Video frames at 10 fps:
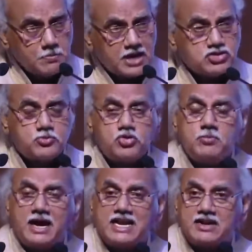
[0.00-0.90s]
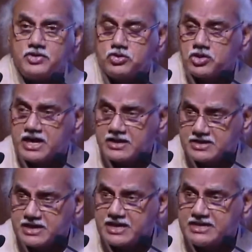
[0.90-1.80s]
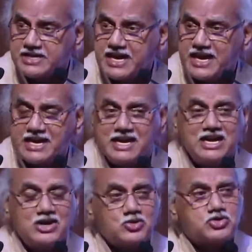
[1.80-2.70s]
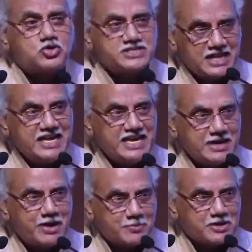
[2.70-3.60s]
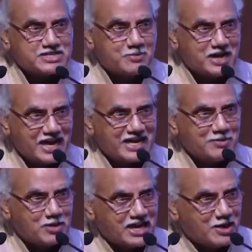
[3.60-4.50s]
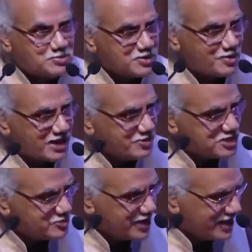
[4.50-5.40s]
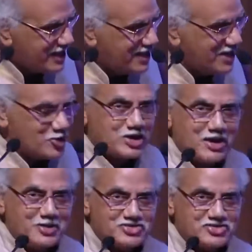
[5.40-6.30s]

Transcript: महत्वपूर्ण बाल कवियों को एक संग्रहित किया है उसको जल्दी ही हम आपके सामने लाएंगे बलराम हमारे बीच में हैं उनका भी